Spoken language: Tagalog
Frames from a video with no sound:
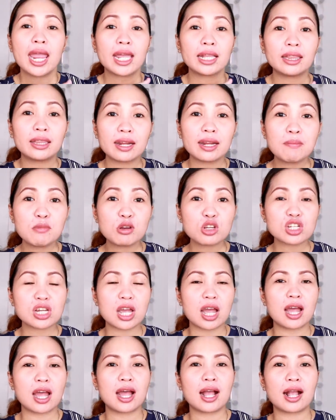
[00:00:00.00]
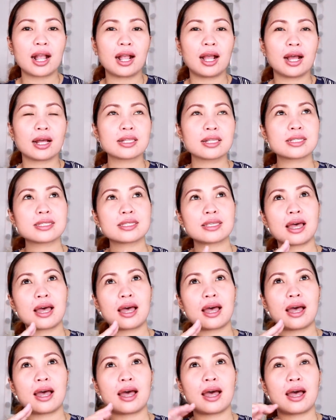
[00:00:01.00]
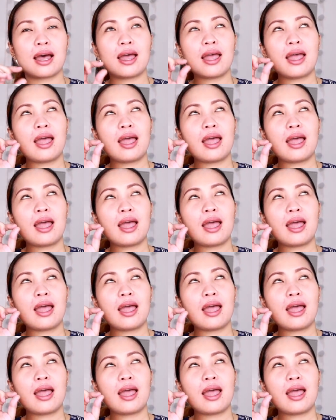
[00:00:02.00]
Itrim mo siya hanggang sa